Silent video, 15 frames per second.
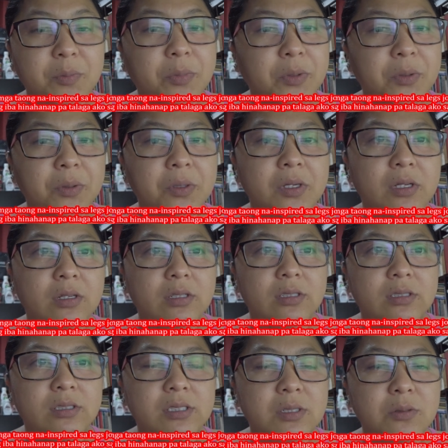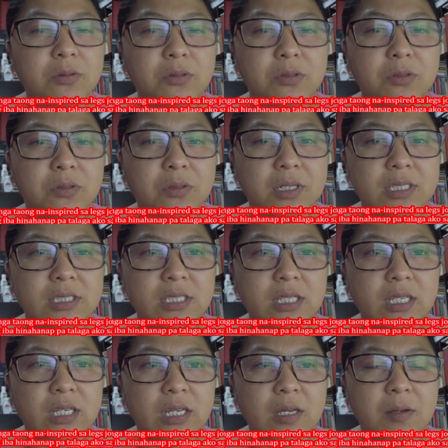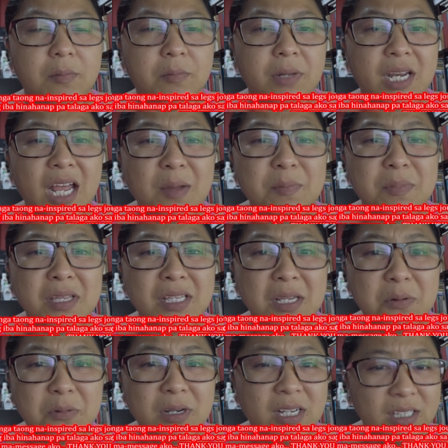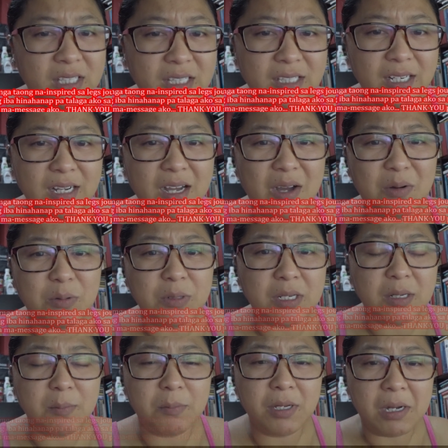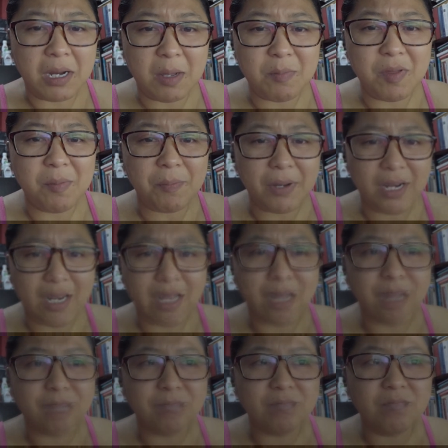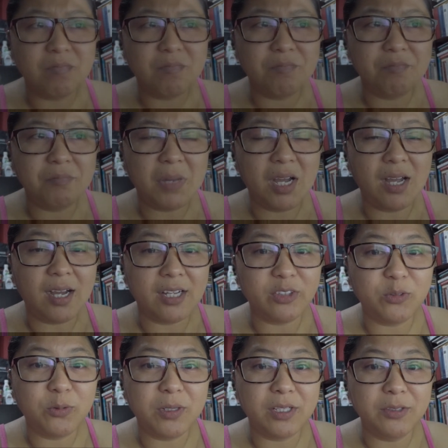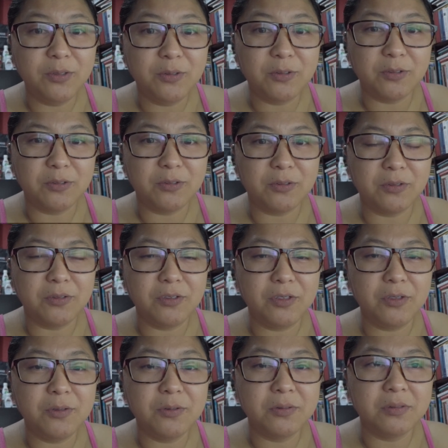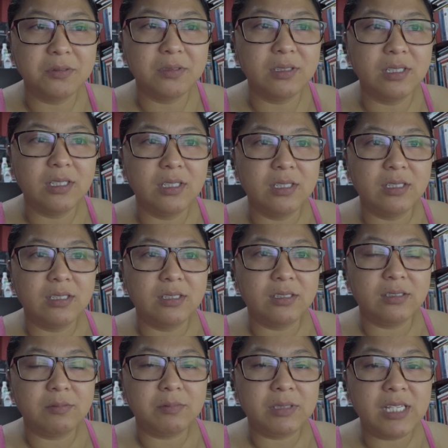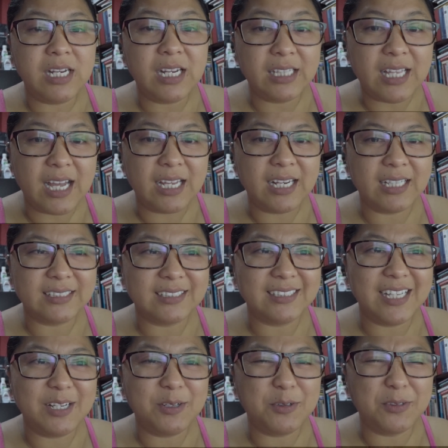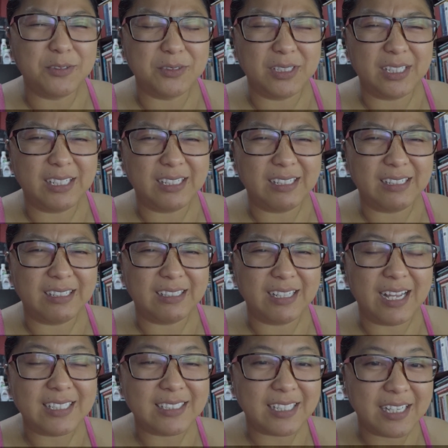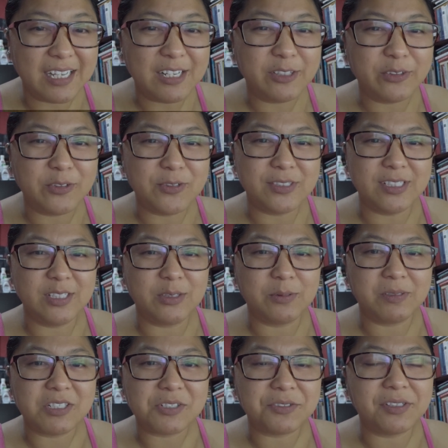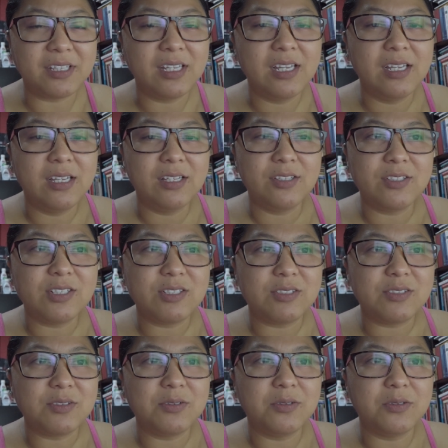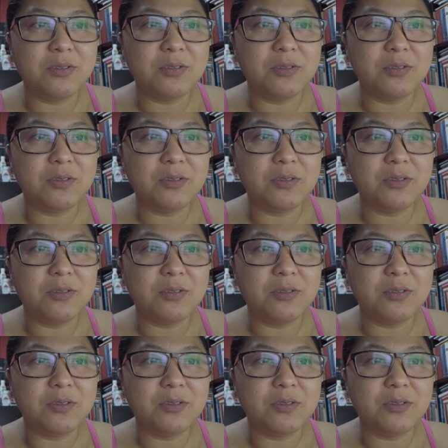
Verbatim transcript: ko po. Siguro kasi marami, nagulat din talaga ako na marami pa mm. lang mga ah. katulad ko yung dinadanas din o na nasa ganitong sitwasyon. So,